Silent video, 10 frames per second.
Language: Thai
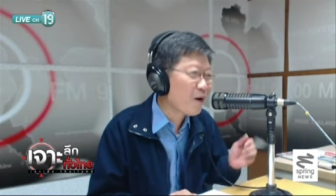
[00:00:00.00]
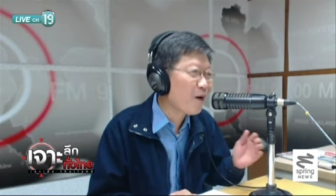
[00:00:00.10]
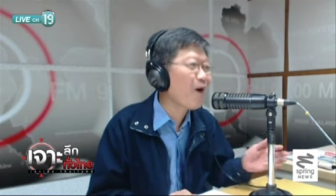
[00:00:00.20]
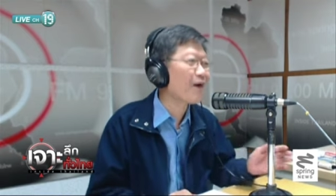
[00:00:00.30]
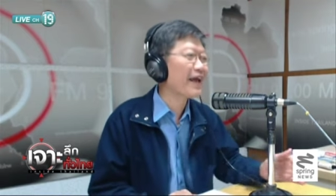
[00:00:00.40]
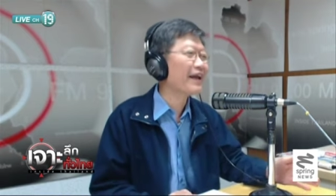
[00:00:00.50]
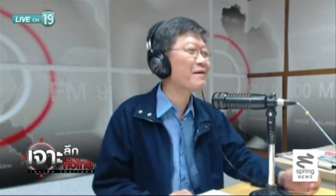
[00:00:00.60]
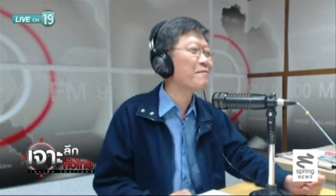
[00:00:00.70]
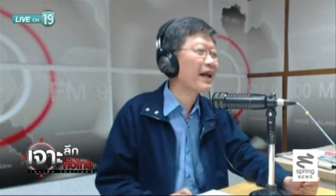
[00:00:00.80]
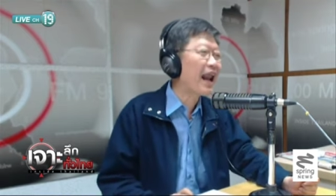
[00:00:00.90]
บอกครองเอง
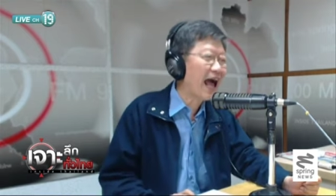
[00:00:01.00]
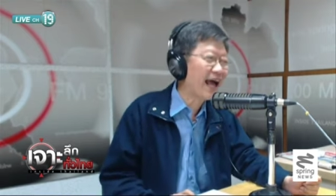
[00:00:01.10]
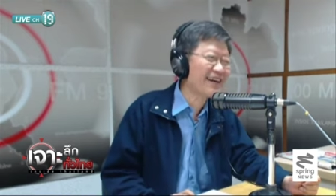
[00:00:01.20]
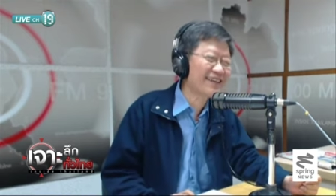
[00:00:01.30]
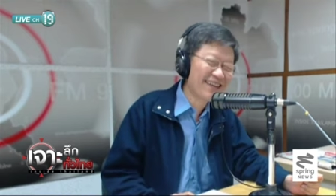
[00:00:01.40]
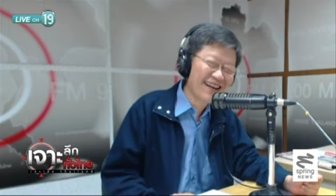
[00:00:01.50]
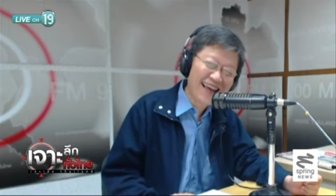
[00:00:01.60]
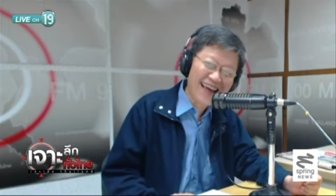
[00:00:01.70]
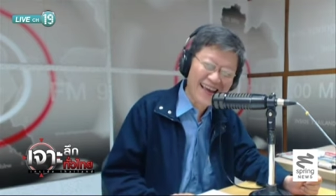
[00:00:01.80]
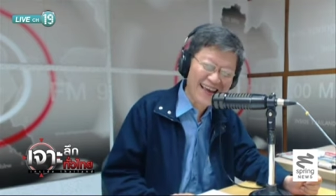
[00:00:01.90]
เลยไหมกลาแน่
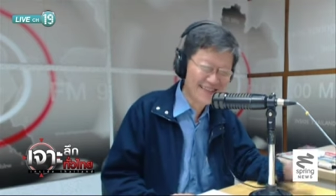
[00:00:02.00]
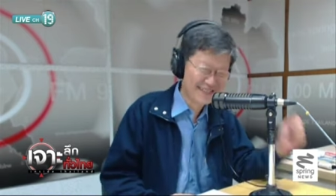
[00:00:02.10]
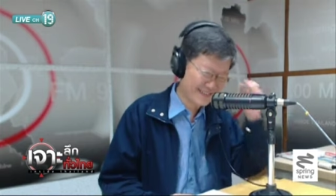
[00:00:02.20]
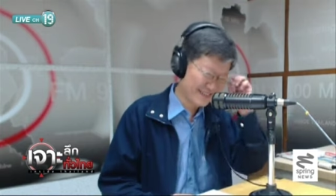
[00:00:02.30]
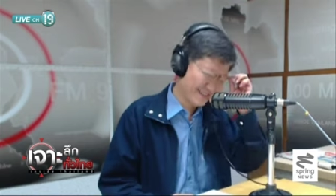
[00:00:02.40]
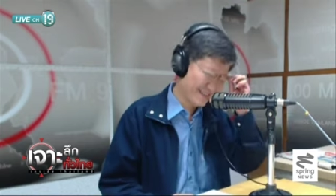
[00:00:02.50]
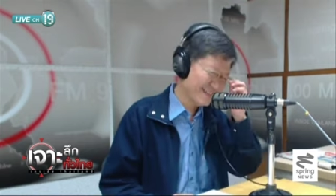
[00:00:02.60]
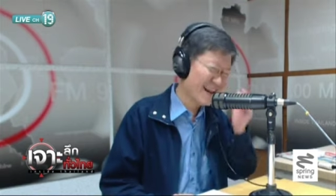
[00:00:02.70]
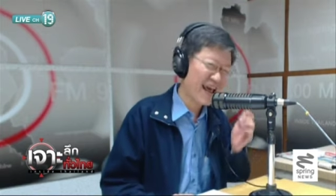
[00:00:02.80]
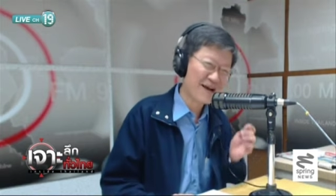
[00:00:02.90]
แน่
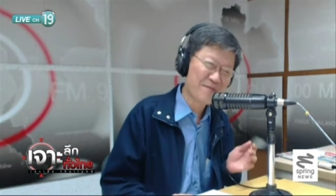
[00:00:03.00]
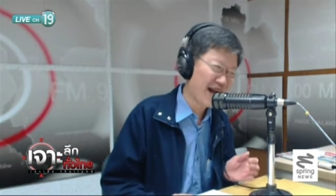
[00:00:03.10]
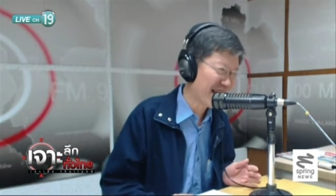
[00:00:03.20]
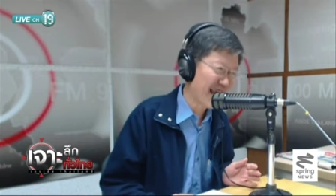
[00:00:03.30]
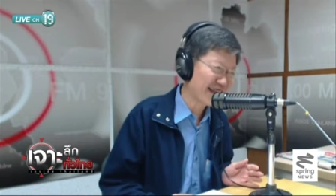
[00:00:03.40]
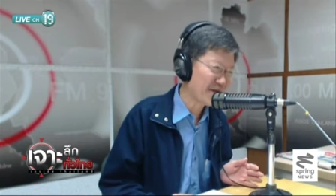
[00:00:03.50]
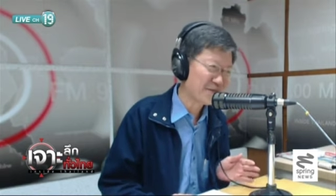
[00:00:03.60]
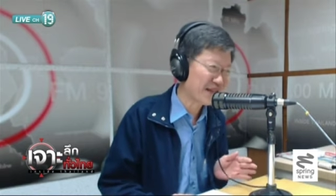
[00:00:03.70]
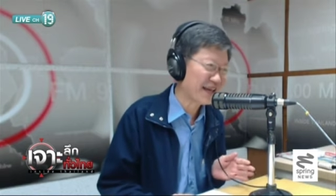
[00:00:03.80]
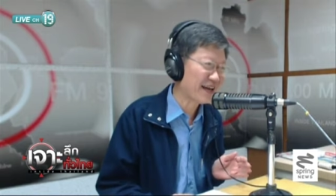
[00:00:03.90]
แดกหมาแก่เต็
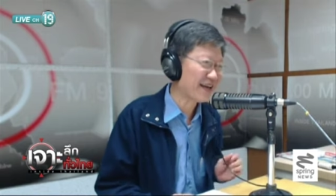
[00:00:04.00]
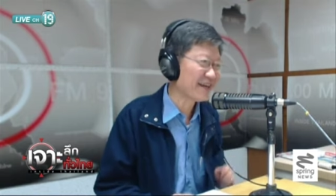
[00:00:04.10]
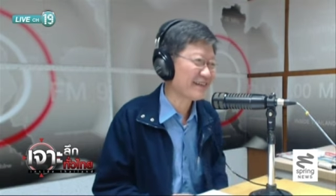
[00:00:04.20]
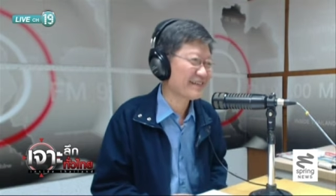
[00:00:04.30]
มตีนเลย